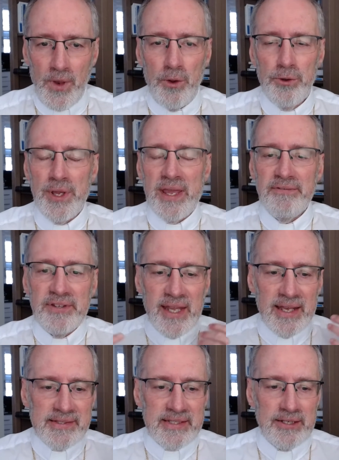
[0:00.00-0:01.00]
une
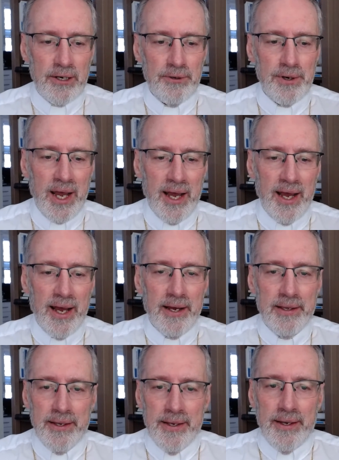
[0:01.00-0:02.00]
invitation à,
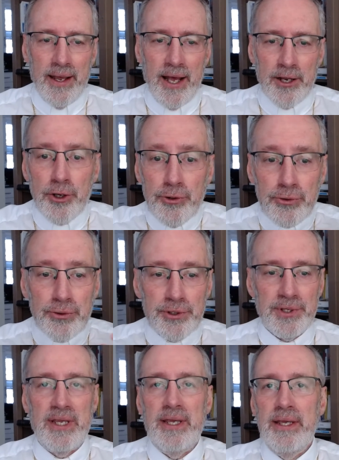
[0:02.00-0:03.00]

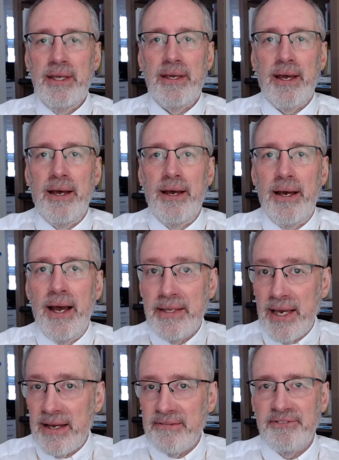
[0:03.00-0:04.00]
retourner à,
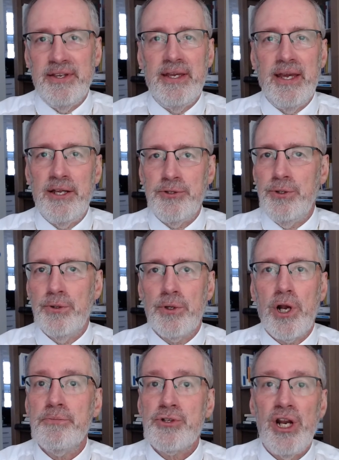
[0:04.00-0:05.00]
Yahvé, à Dieu.
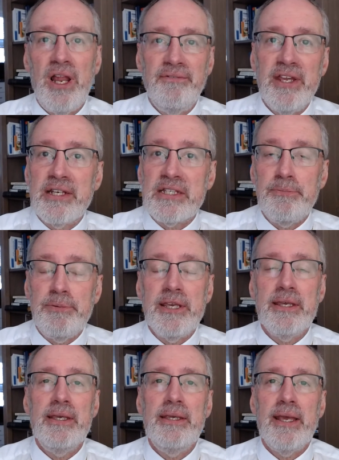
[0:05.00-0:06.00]
Comme je l'avais
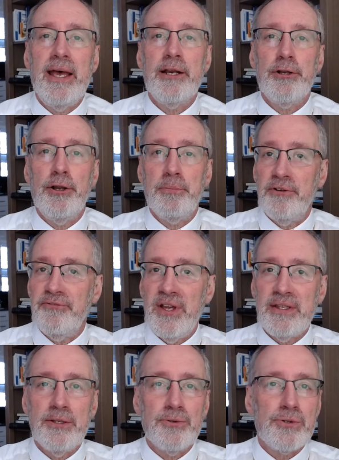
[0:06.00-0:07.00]
expliqué hier, le
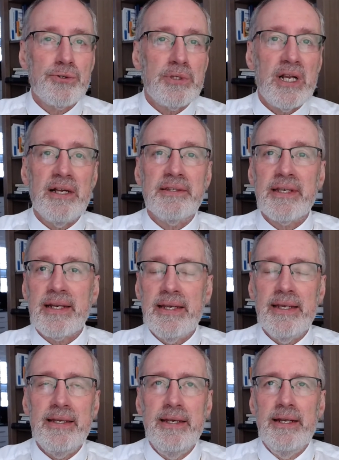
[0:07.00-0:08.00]
prophète est toujours en
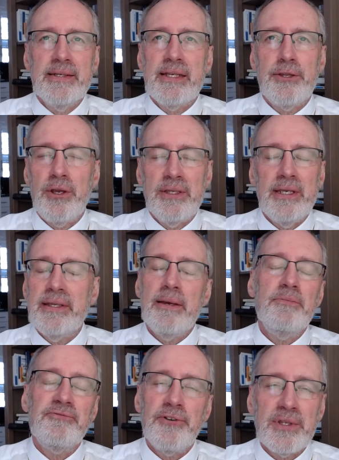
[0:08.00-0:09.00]
train, c'est un des
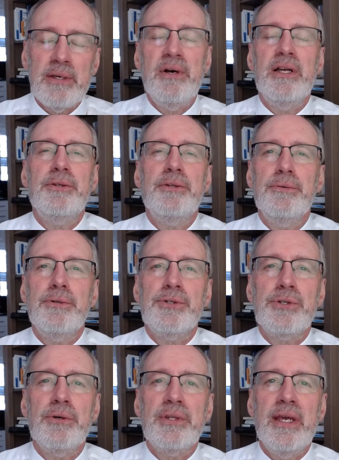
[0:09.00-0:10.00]
thèmes fondamentaux de
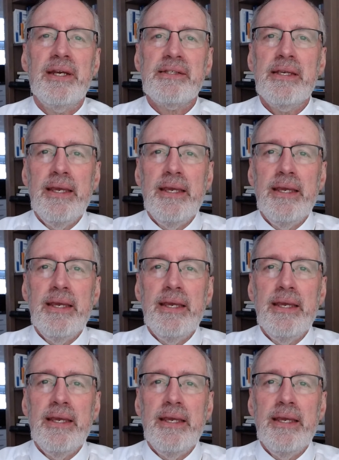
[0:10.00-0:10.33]
son texte,